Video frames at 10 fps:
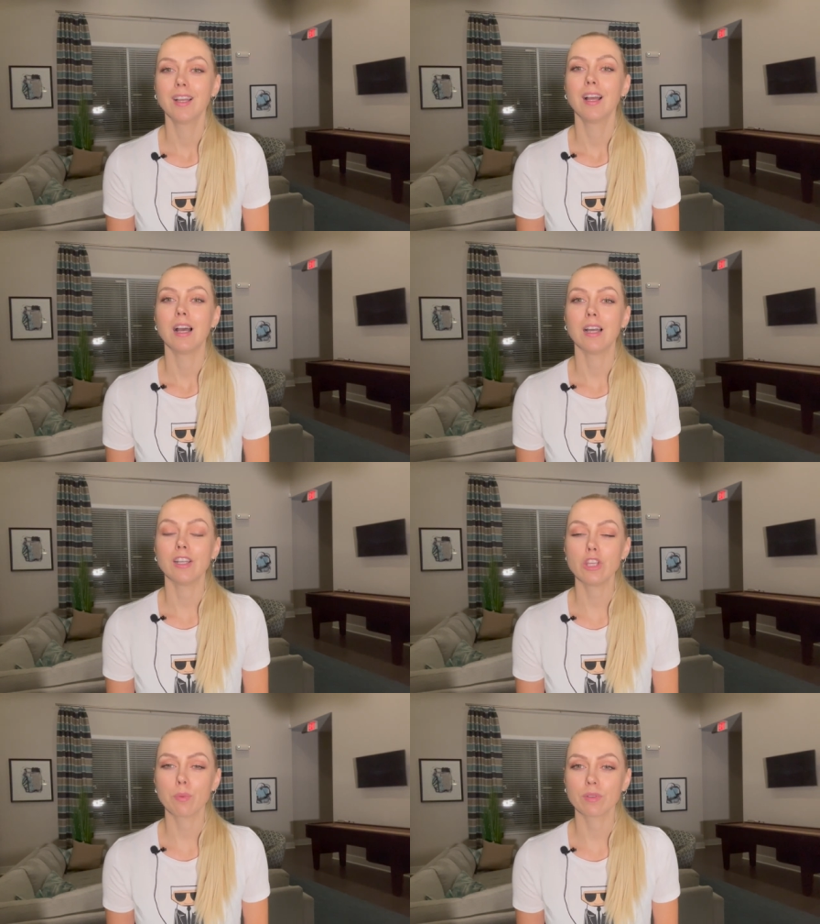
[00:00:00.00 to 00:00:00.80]
а,
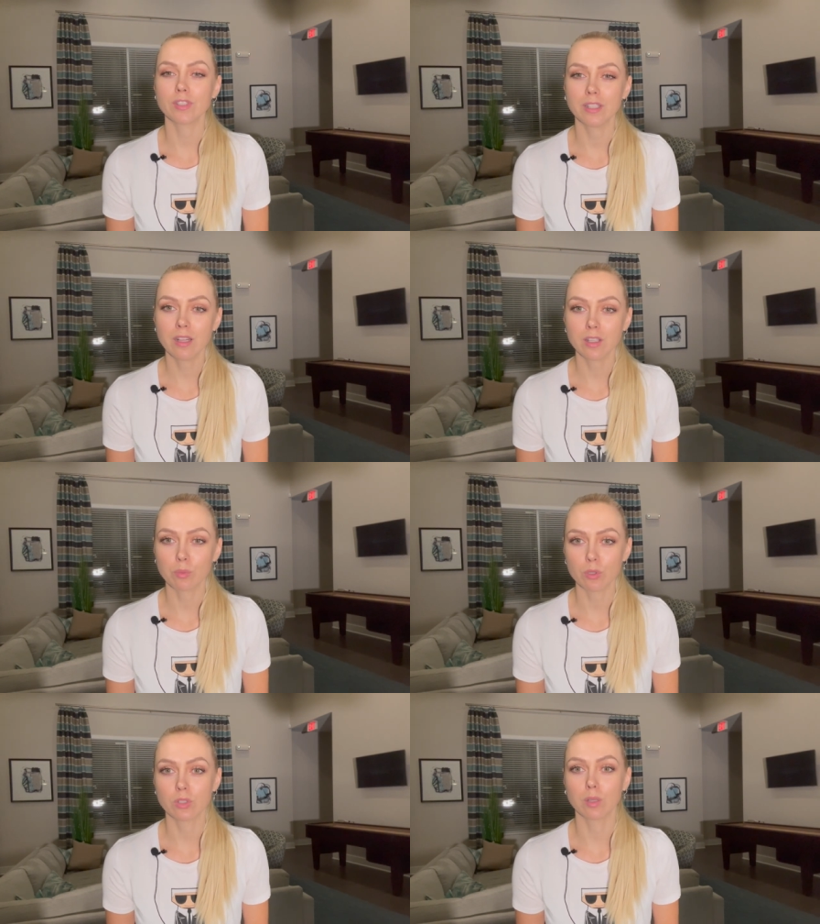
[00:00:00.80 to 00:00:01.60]
не профессионал, я
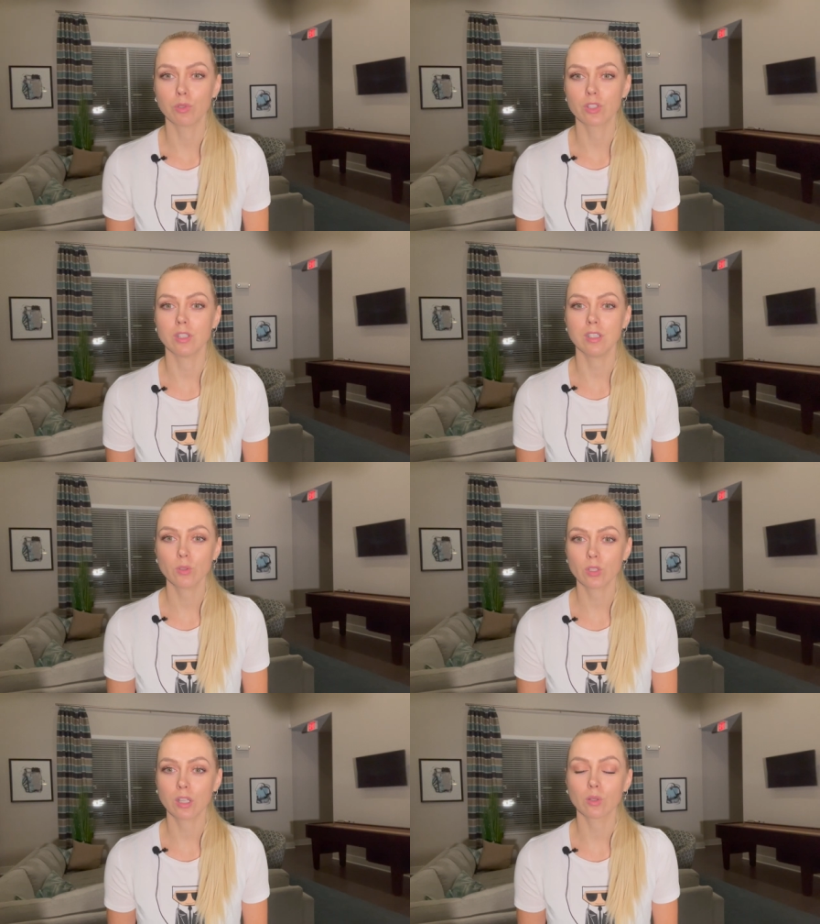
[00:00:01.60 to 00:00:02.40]
просто обычная
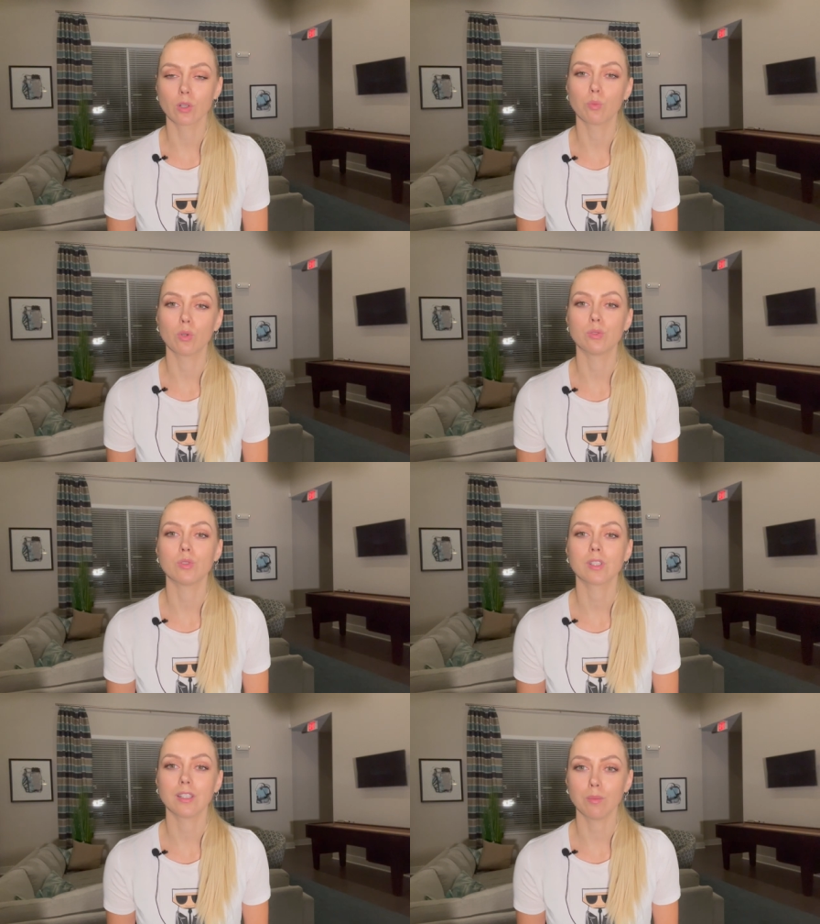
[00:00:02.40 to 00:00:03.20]
девушка, которая
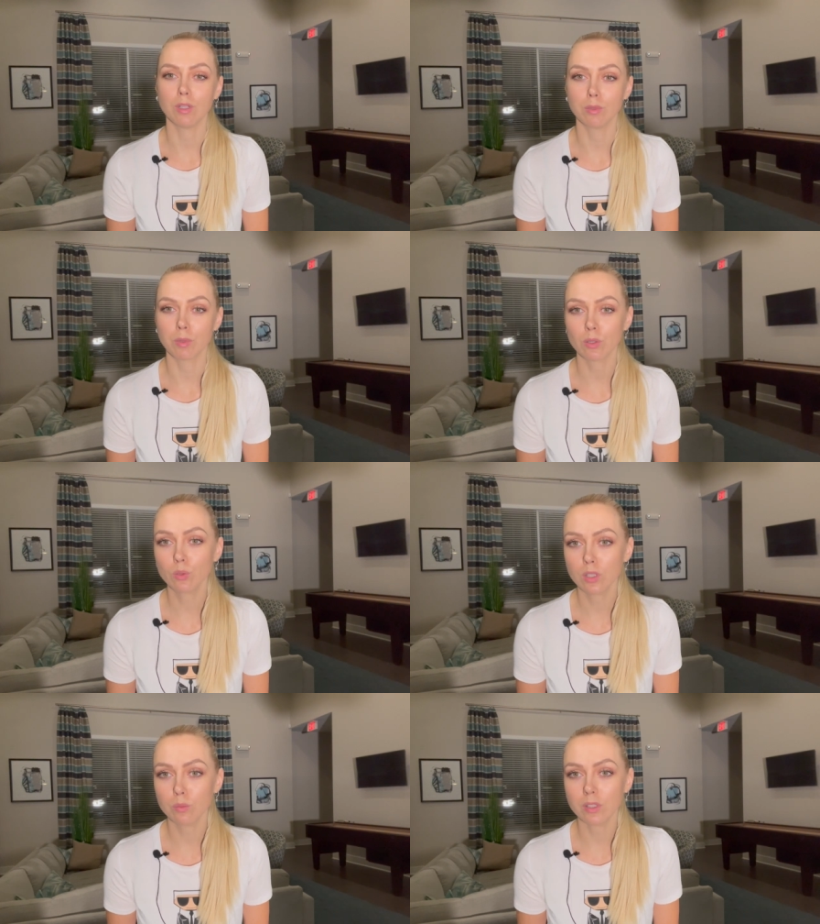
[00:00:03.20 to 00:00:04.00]
пользуется какими-либо
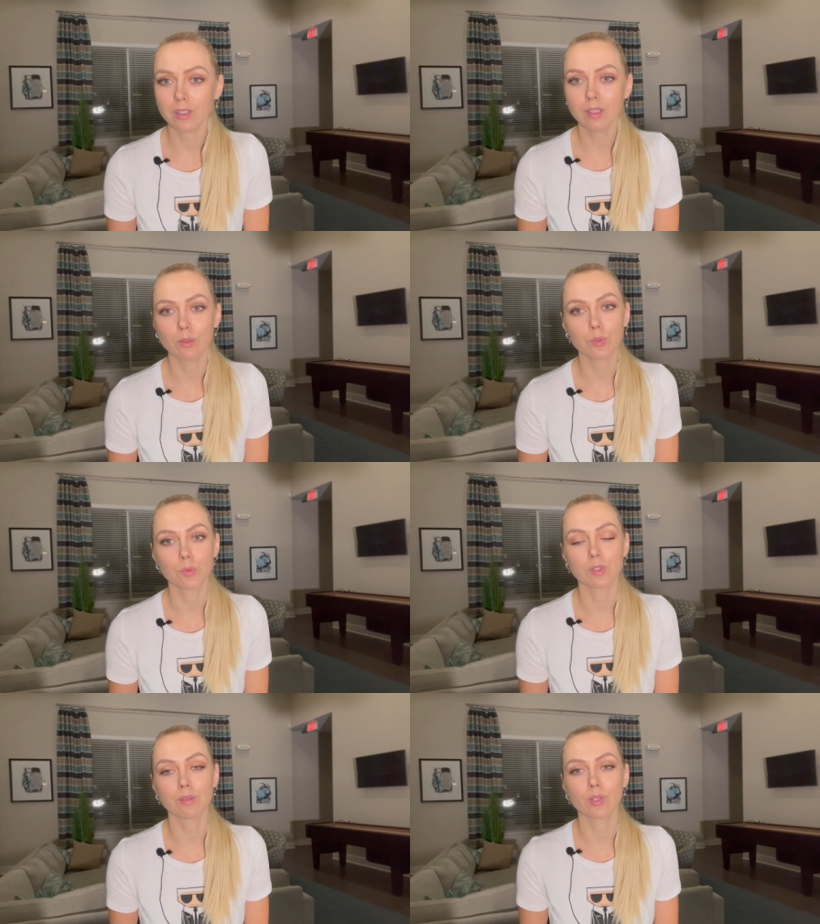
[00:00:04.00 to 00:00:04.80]
продуктами и, в общем,
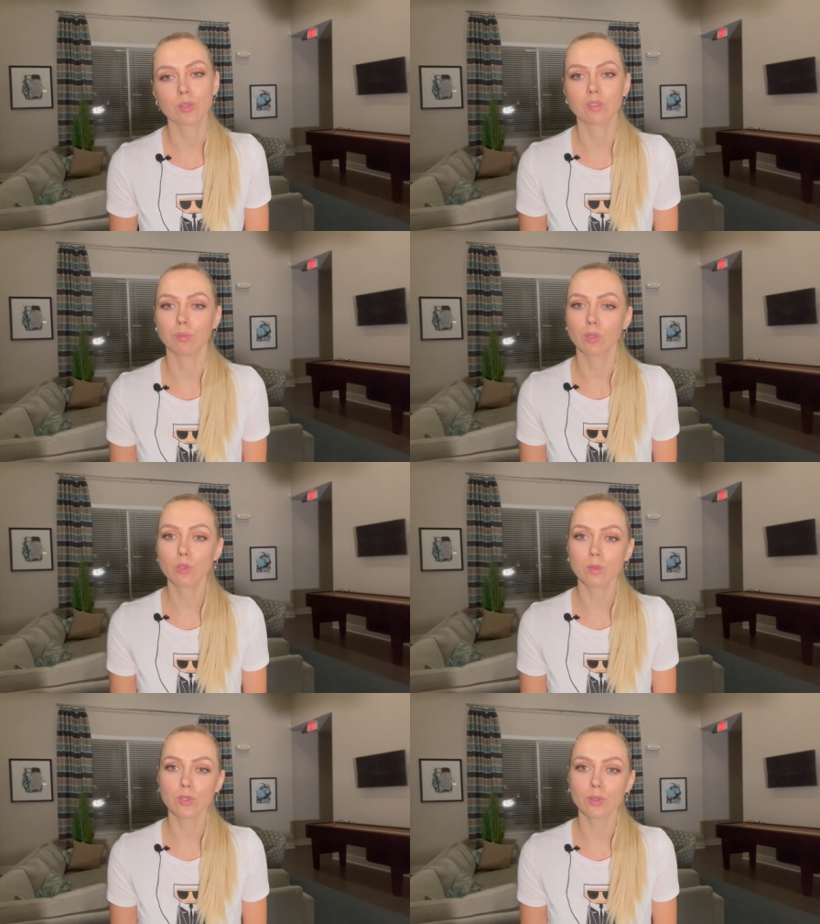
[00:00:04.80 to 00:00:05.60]
советую своим
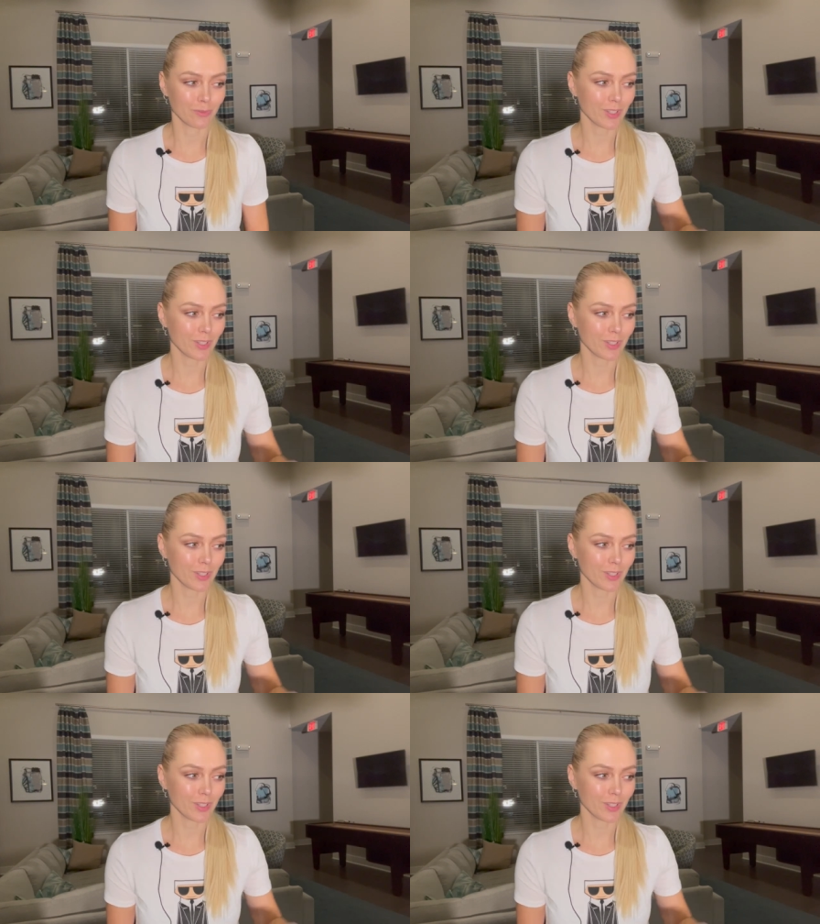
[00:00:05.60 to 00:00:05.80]
подружкам что-то.